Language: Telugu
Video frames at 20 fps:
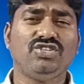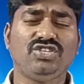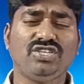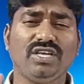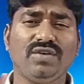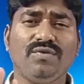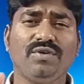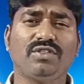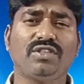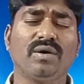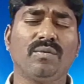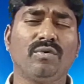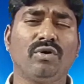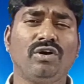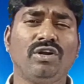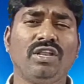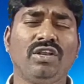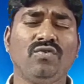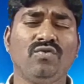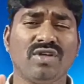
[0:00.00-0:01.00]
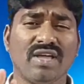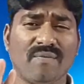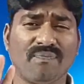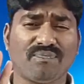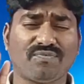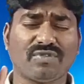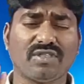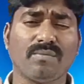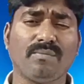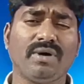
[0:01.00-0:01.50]
జీవితంలో నిన్ను
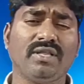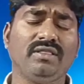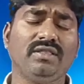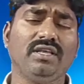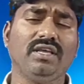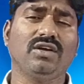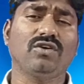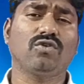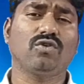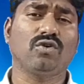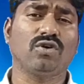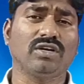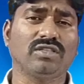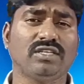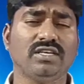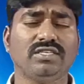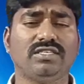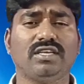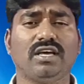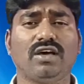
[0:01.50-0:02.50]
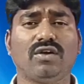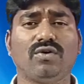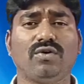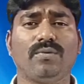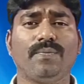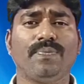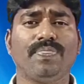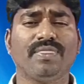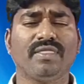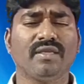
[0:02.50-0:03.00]
ఎంతమంది క్రొంగతీశారో
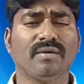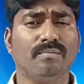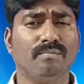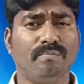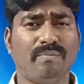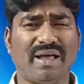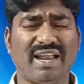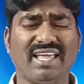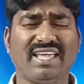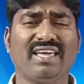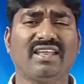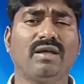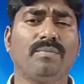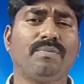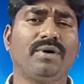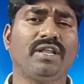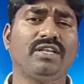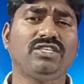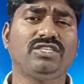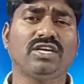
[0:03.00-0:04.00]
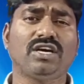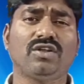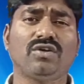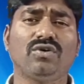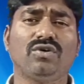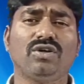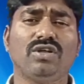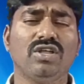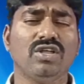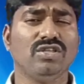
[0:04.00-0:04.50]
బలహీనపరిచారో
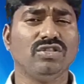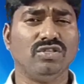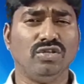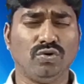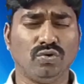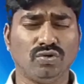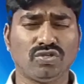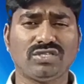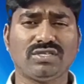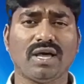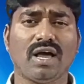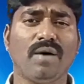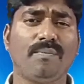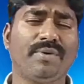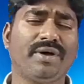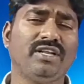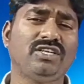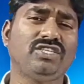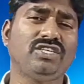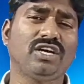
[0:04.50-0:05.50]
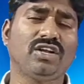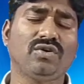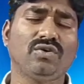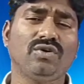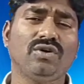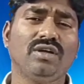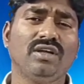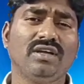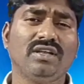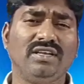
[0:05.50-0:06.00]
నిరుత్సాహపరిచారో
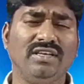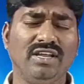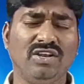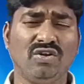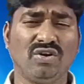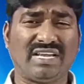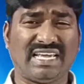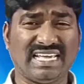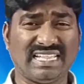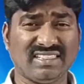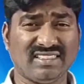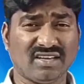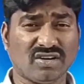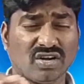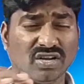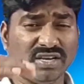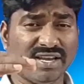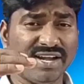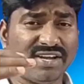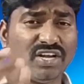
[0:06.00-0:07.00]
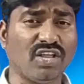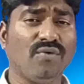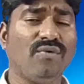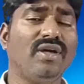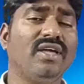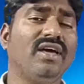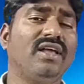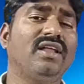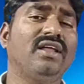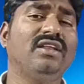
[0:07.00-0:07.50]
నిన్ను కిందకు
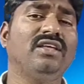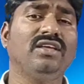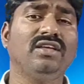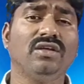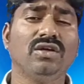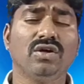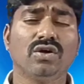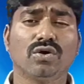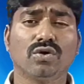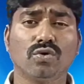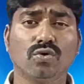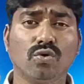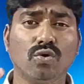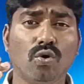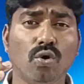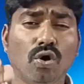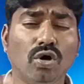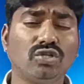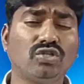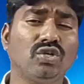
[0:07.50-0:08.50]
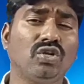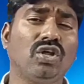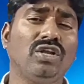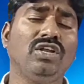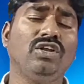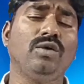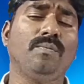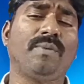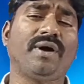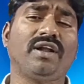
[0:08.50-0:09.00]
నెట్టివేయాలని గోతులో
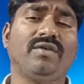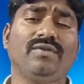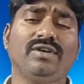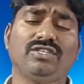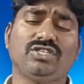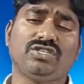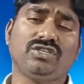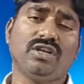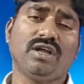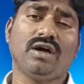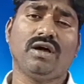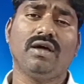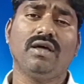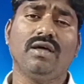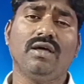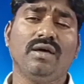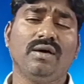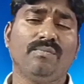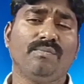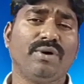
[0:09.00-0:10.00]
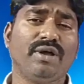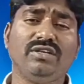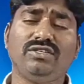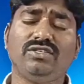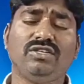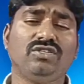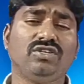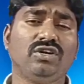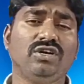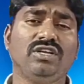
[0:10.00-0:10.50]
నిన్ను పడవేసిన
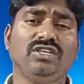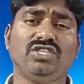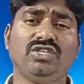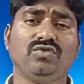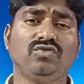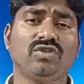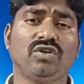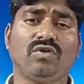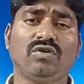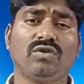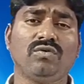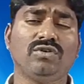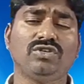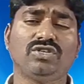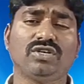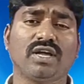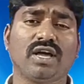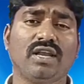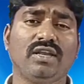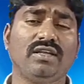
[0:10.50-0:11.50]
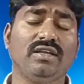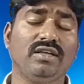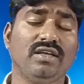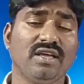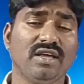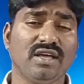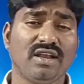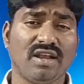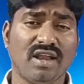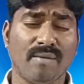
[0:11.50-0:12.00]
పరిస్థితులు నీ జీవితంలో ఉండవచ్చు కానీ
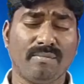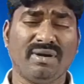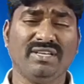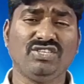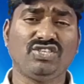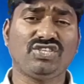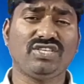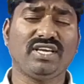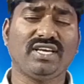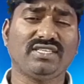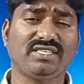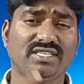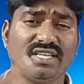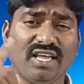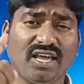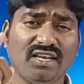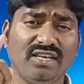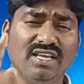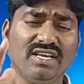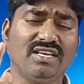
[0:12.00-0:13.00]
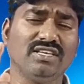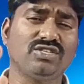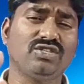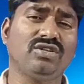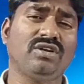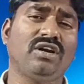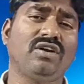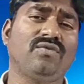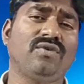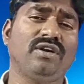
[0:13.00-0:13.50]
నా మంచి ఎస్ఐ నీకు
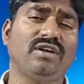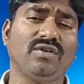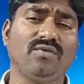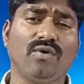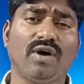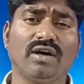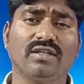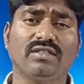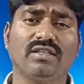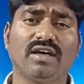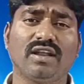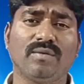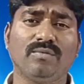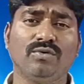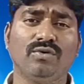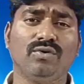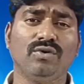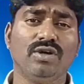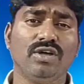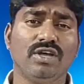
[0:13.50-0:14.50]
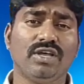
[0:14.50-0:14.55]
ఇస్తున్నటువంటి వాగ్దానము